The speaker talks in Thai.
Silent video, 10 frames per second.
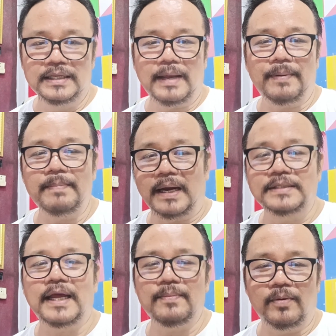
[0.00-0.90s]
อย่าไปหมั่น
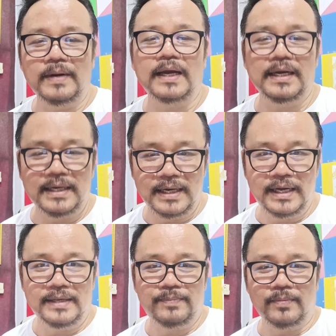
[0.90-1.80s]
ไส้ผมนักเล
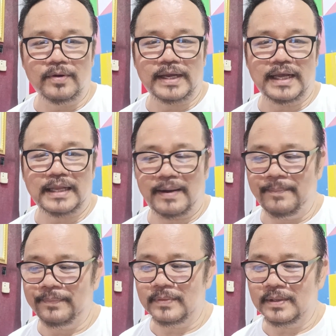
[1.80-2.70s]
ย ผมก็แค่ทำ